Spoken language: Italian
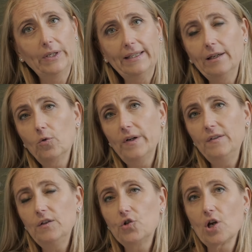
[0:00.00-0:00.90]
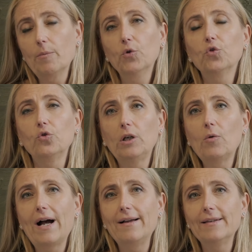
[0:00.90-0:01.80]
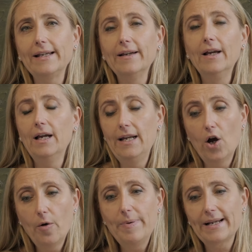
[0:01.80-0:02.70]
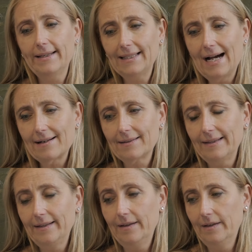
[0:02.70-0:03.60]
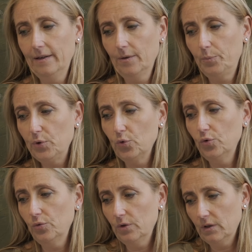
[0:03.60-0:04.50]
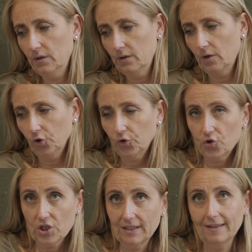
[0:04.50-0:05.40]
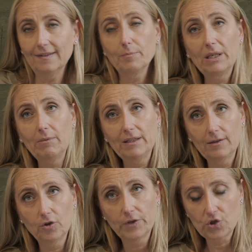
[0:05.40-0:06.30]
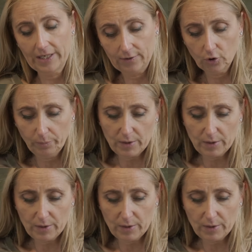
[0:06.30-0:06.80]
Quindi questi diciamo sono i quadri, le opere d'arte eh, più eh, ottocentese primi del Novecento.